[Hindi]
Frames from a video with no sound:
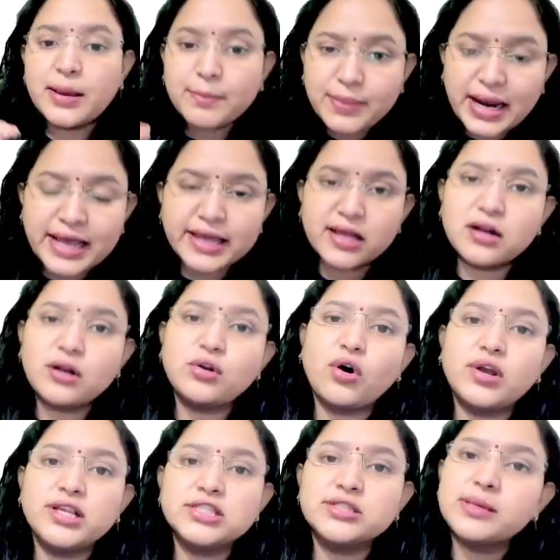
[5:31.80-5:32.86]
प्रायर
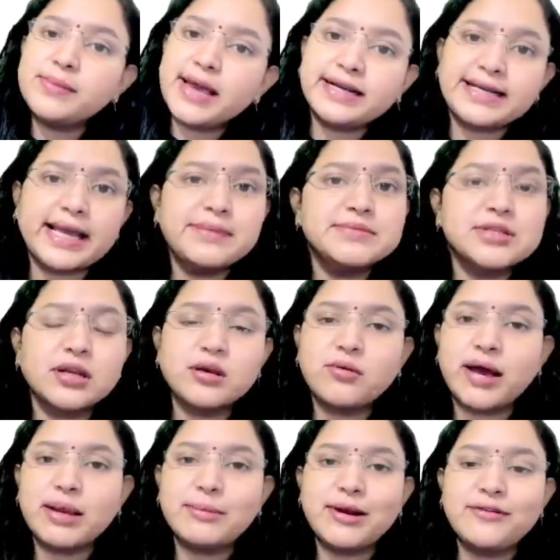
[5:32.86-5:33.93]
नॉलेज की भी एट टाइम्स
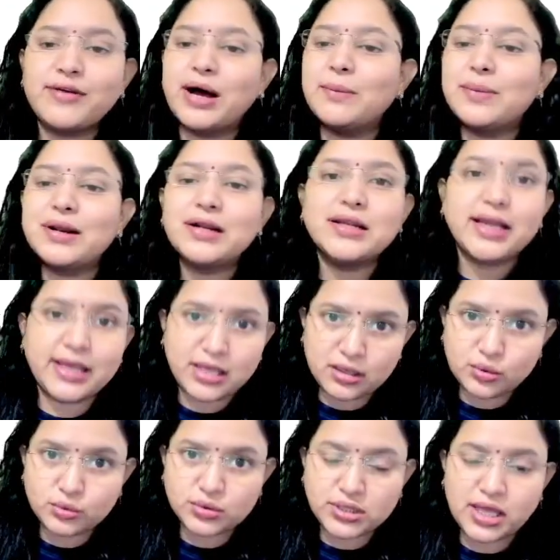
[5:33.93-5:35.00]
रिक्वायरमेंट वहाँ पर नहीं
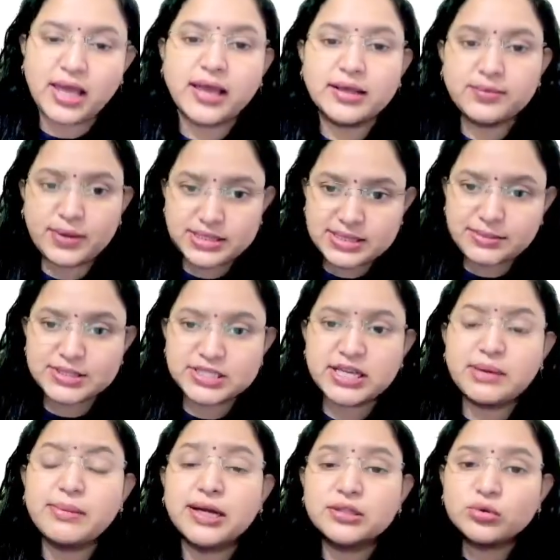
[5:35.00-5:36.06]
होती है समझ गए
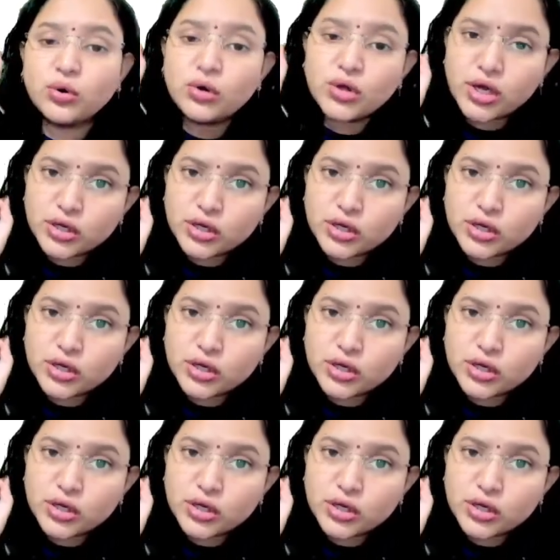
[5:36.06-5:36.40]
बात को